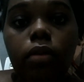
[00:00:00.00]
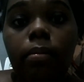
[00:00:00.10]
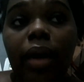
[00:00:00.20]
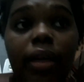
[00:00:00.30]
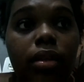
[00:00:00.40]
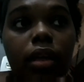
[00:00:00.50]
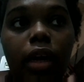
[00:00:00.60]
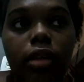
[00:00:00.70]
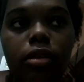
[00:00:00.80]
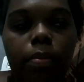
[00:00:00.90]
Mais
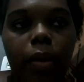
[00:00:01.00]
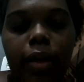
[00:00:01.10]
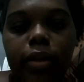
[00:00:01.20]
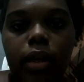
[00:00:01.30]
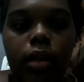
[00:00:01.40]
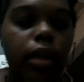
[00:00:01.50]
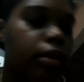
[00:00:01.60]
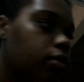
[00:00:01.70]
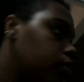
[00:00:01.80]
ninguém se passa aqui dentro